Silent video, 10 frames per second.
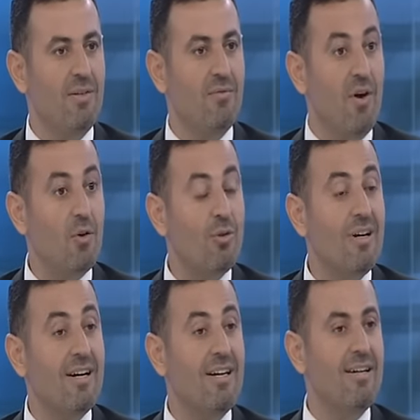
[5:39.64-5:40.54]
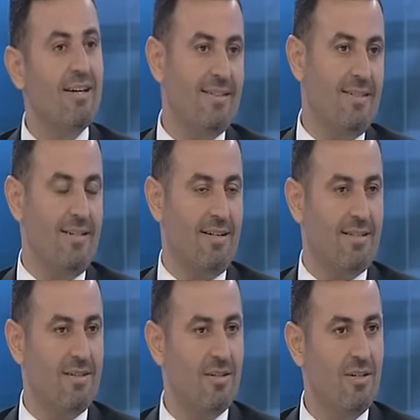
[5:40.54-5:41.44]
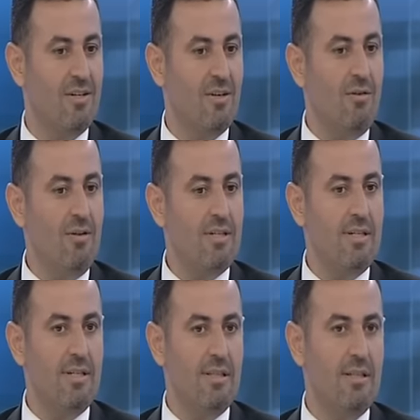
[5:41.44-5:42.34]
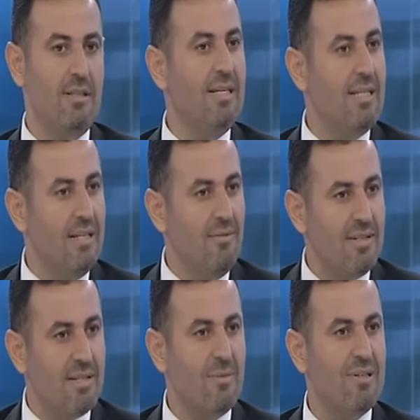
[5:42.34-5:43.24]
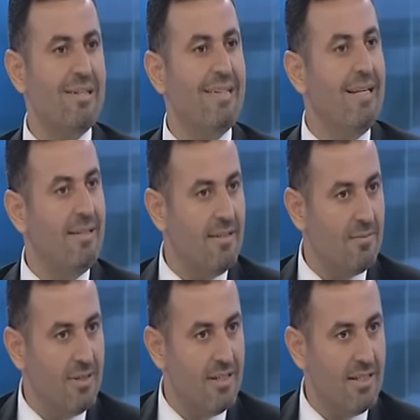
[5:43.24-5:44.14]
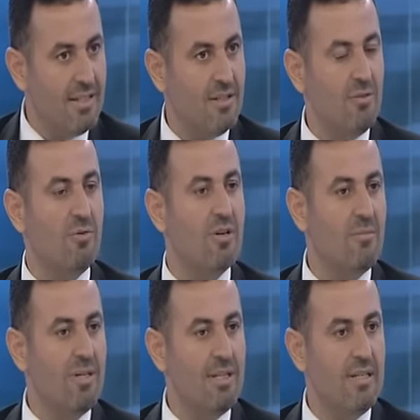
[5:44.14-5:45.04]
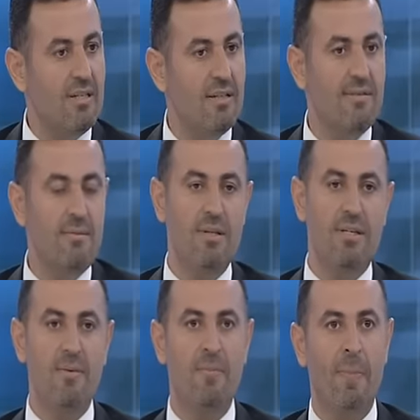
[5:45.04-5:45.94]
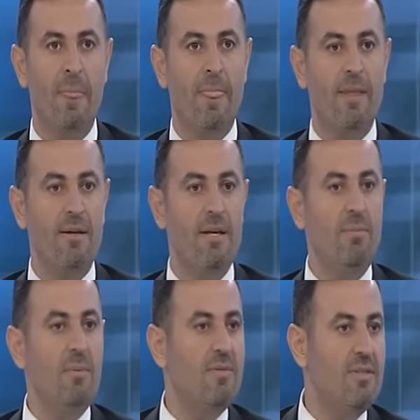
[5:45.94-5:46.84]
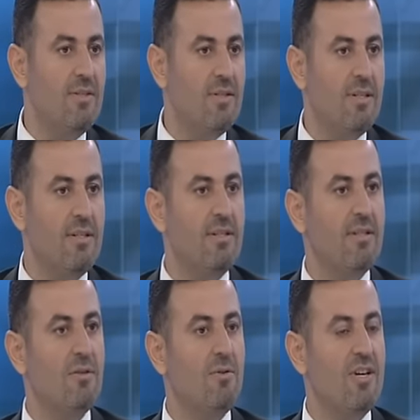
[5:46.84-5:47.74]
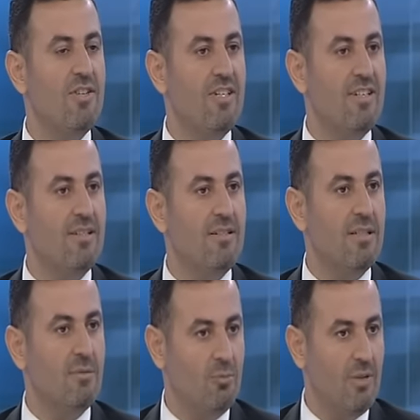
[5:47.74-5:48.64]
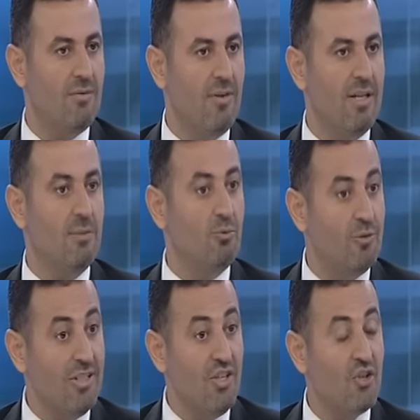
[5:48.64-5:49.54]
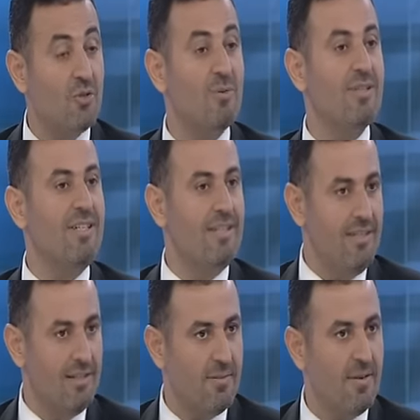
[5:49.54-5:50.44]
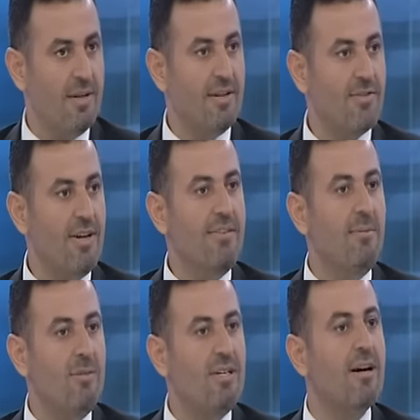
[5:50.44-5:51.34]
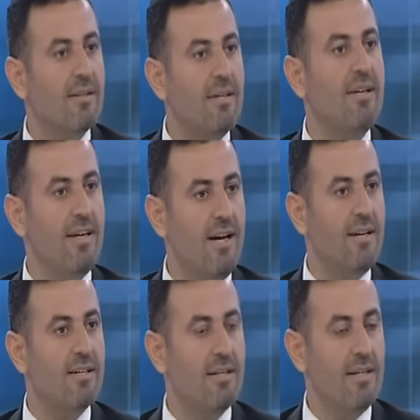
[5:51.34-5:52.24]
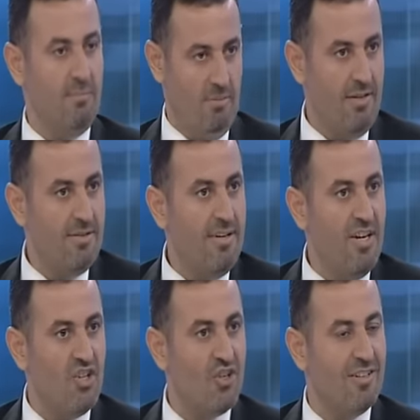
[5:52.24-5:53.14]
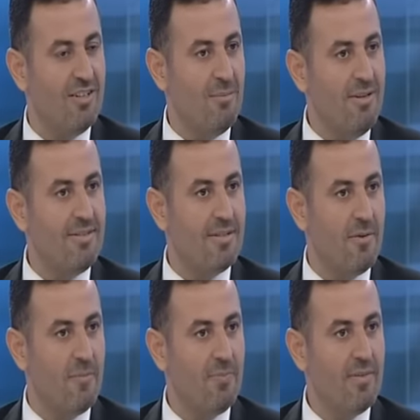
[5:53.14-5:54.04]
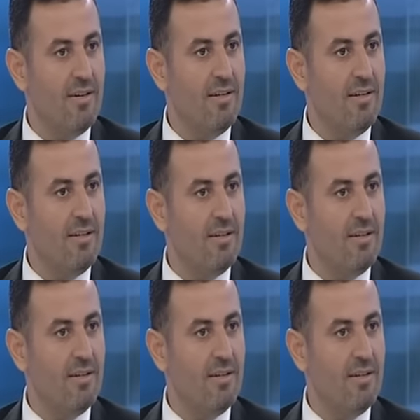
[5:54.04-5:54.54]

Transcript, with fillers: var olan kaygı artıracaktır. Hı hı. Onun için e, yerinde ve zamanda telkin etmek gerekir, uyarmak gerekir. Tabii ki e, hepimizin işte e, öğrencilik yıllarında bunlar vardı. Bunların yaşanması gerekir. Zaten bir aday eğer biraz da heyecanlanmazsa e,